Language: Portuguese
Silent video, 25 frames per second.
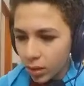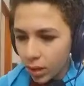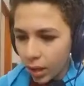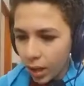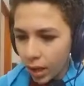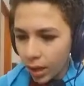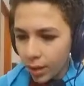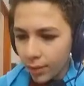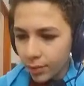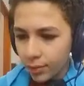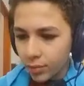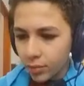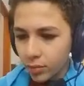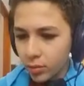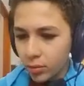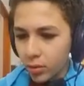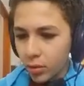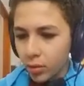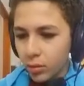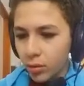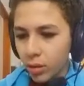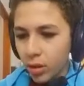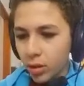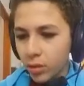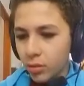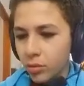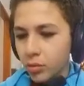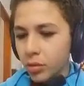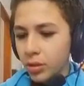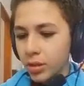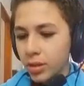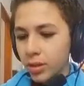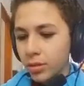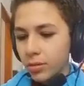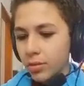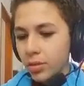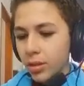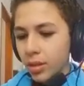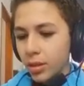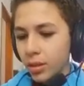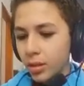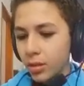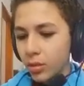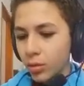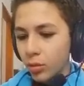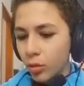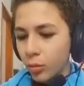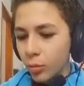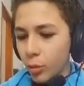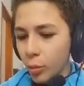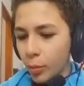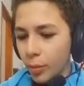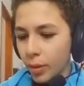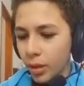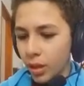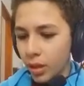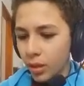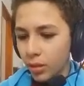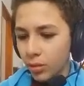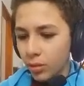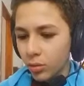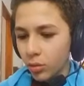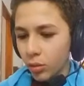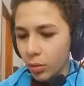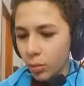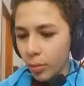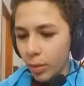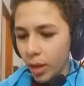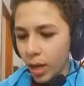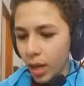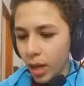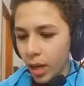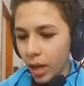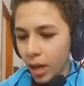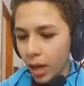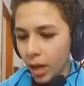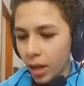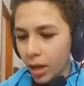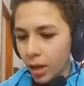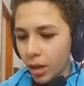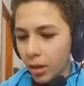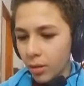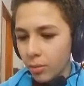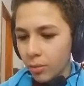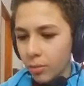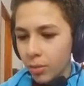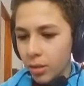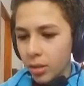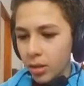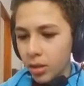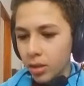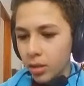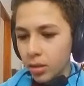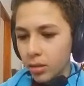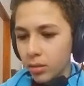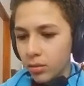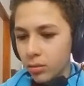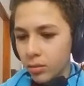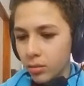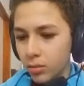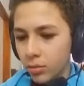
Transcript: lavo alguma coisa, não sei. Eu tomo banho. Tomar banho.